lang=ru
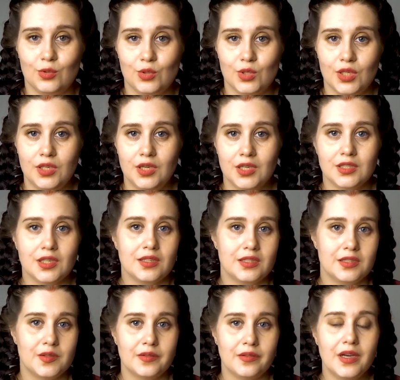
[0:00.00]
То есть они хотят
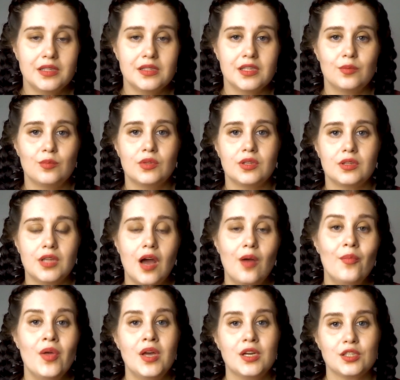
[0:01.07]
развиваться именно
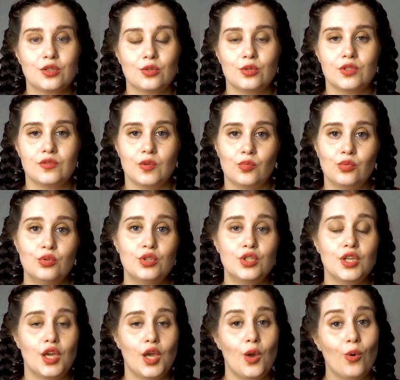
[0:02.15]
там, строить свое
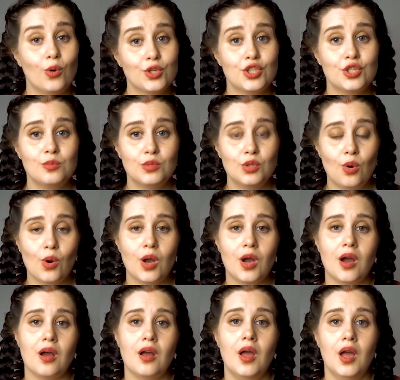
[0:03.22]
будущее. И очень
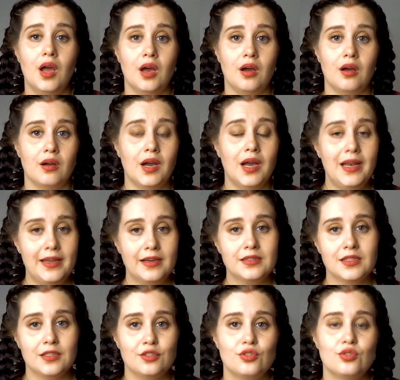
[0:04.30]
много а, коллег
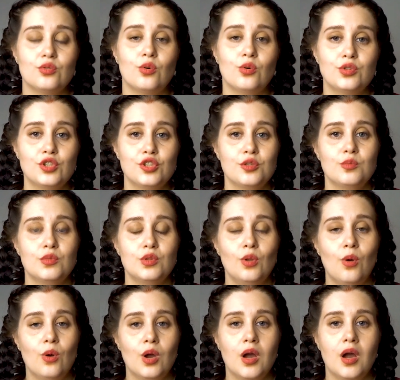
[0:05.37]
с очень
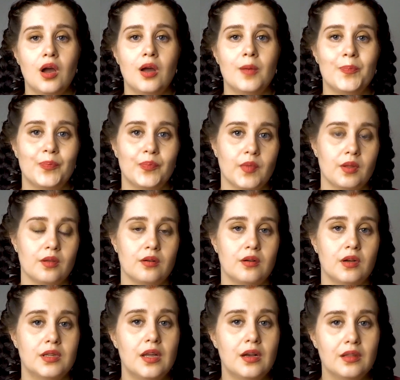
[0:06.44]
много
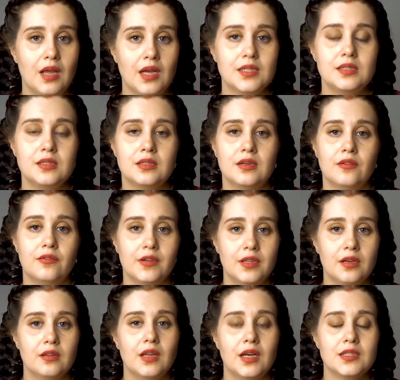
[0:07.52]
одноклассников,
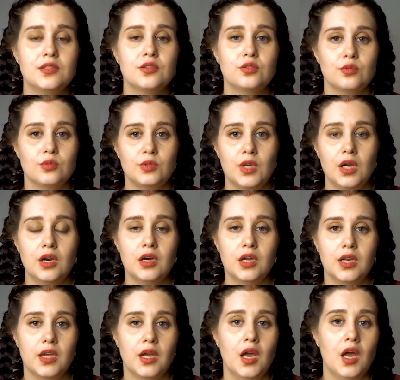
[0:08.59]
одноклассниц
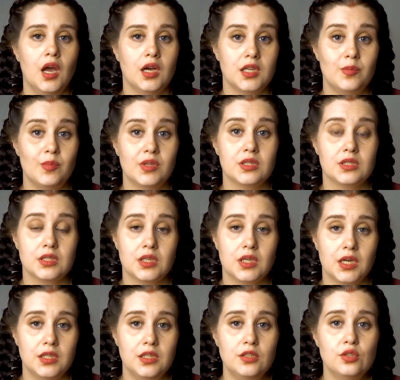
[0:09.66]
уехали именно за
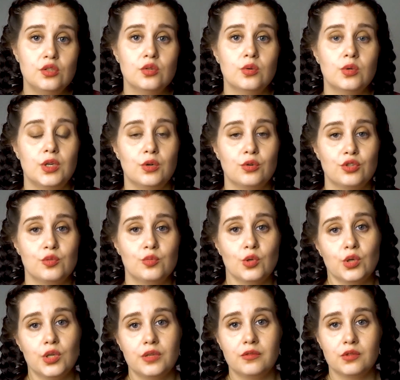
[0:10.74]
границу, и очень
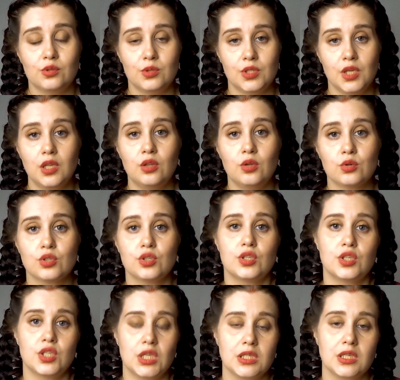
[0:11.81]
много его друзей тоже
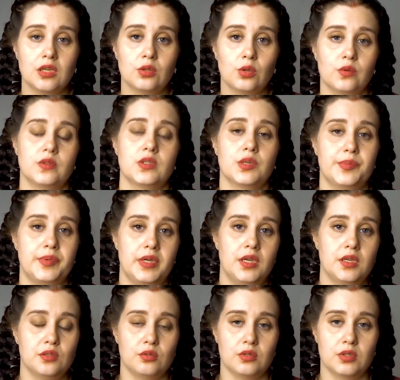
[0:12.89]
сейчас готовятся к
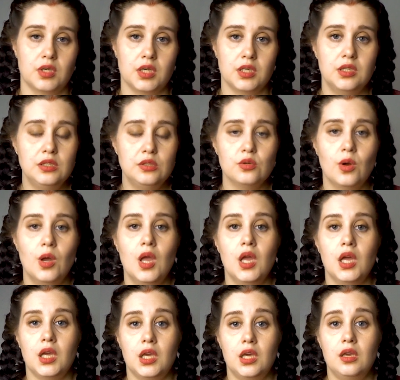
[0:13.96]
переезду за границу,
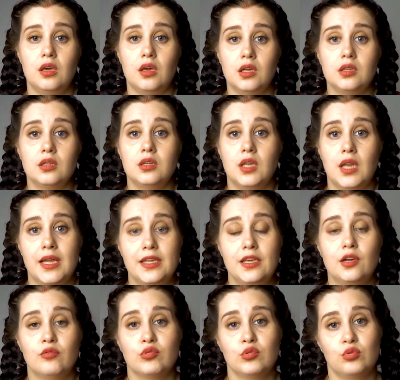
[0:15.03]
и это для
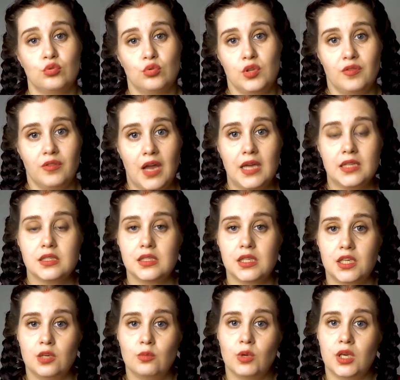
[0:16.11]
них вот является
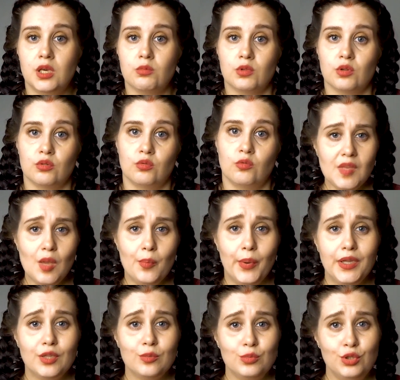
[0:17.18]
таким каким-то...
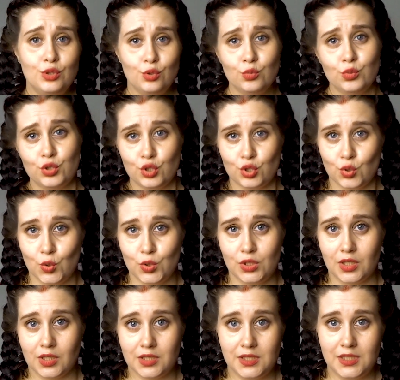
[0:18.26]
Поэтому не думайте, что они
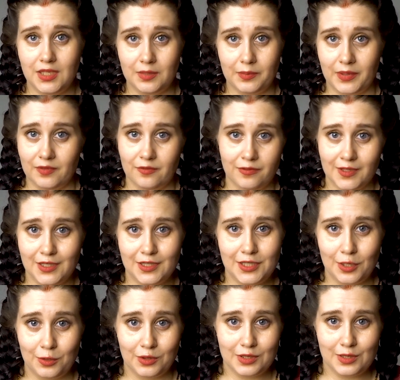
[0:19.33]
так сильно прям
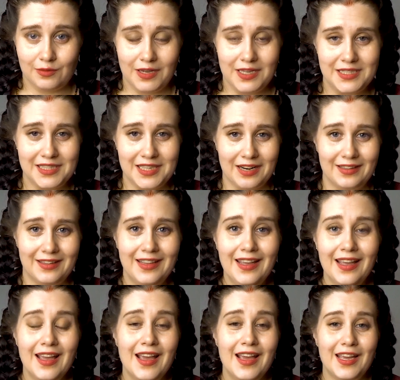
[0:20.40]
фанатеют от своей
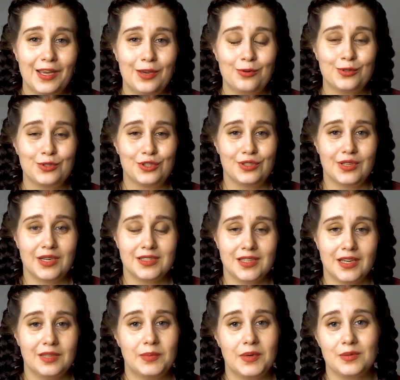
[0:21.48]
страны и очень
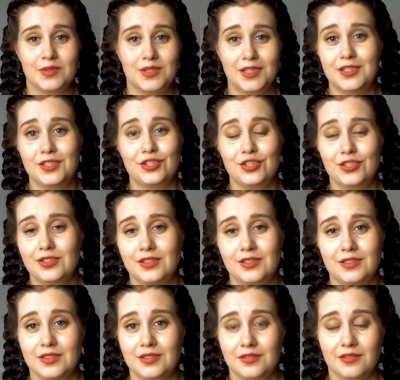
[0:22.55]
хотят прям здесь жить и
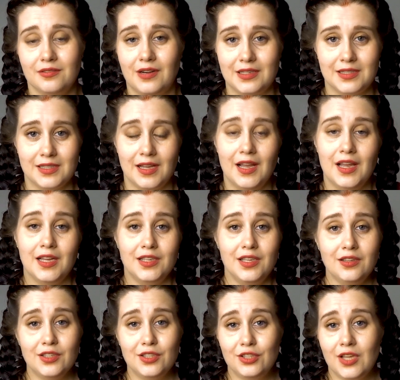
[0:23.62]
развиваться.
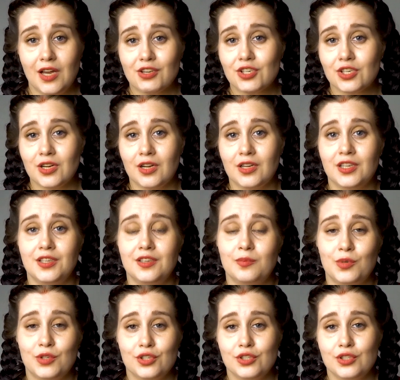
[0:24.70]
Нет, они так же, как и
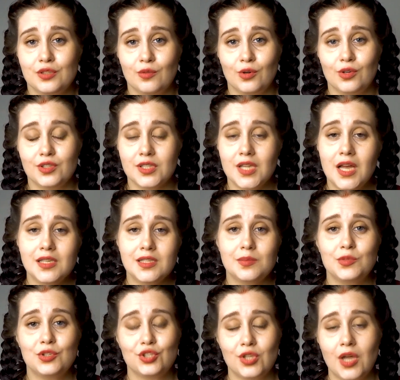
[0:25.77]
большинство большинство из нас
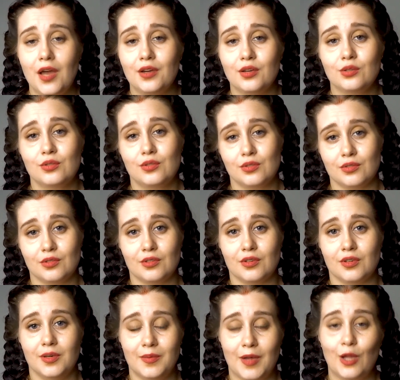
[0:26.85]
мечтают э,
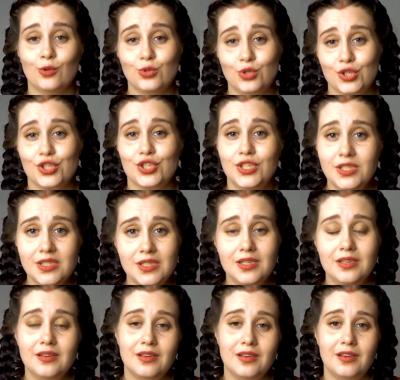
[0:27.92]
о лучшей
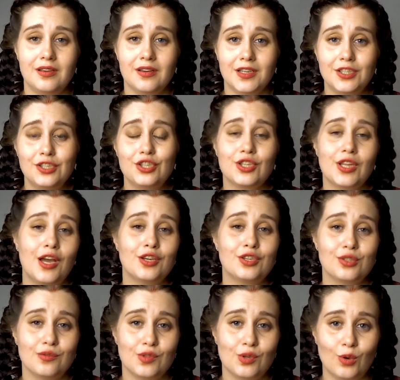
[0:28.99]
жизни, и они считают,
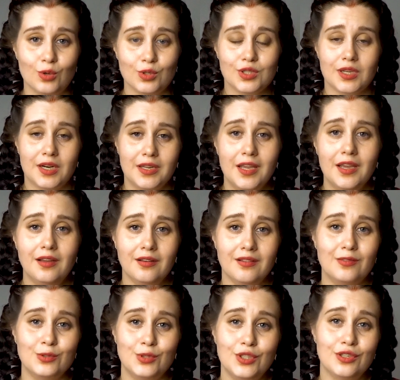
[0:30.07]
что в другой стране
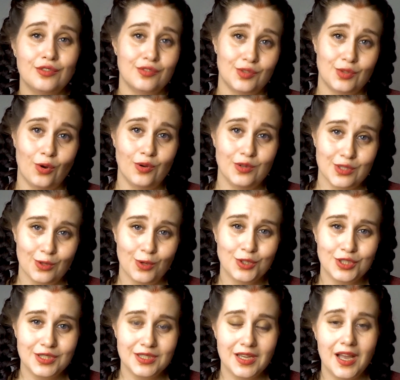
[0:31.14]
у них все
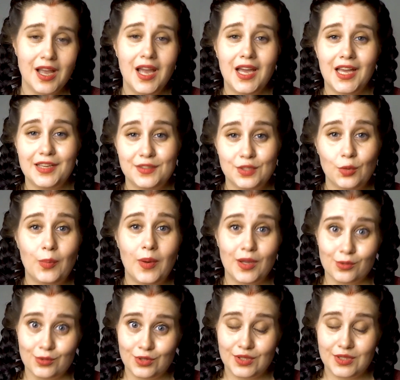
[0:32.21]
сложится и все
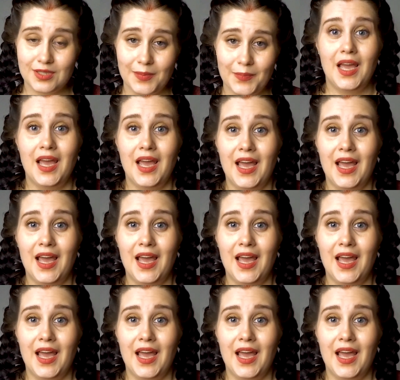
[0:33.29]
получится.